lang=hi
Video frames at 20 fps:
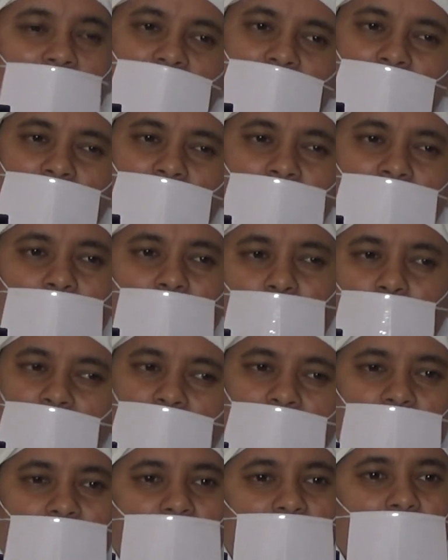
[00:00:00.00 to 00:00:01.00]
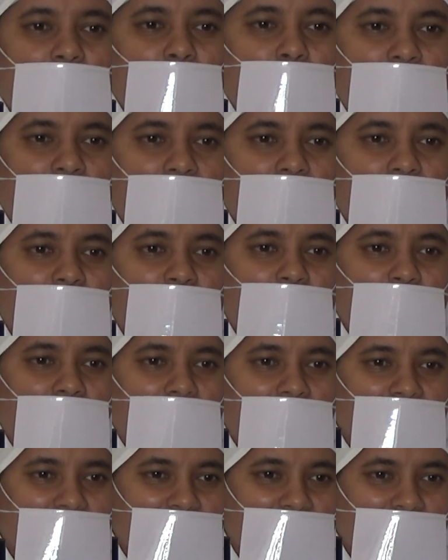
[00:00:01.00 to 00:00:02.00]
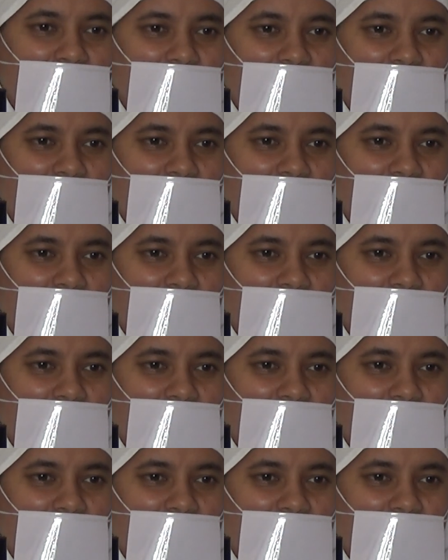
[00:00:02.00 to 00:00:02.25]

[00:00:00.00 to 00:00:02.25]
और अगर एक घंटा दो घंटा उसके साथ बातें करो ना